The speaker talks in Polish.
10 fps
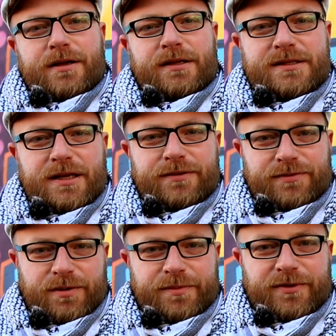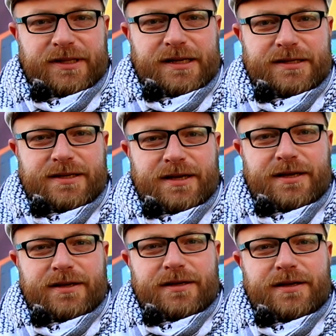inicjatywy
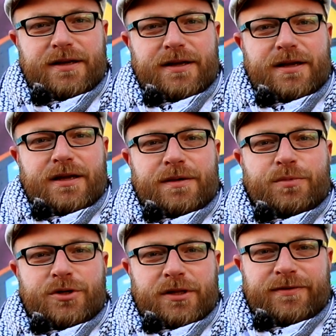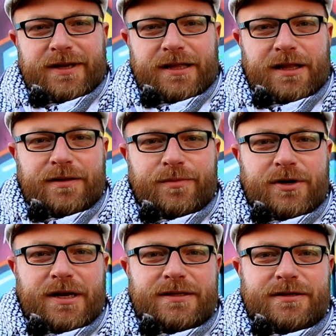obywatelskiej i poszanowania dla
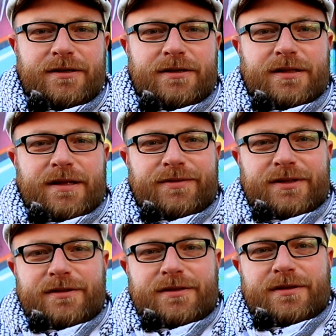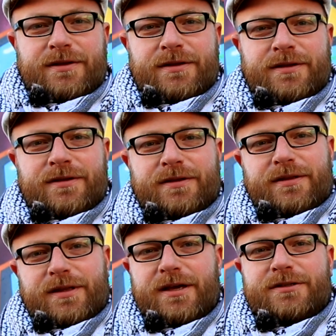demokracji, nawet gdy
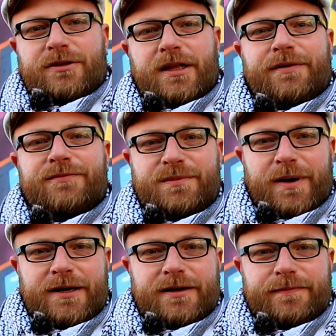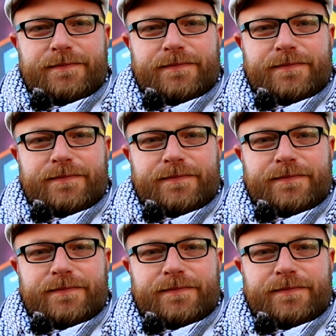nie jest ona nam w smak.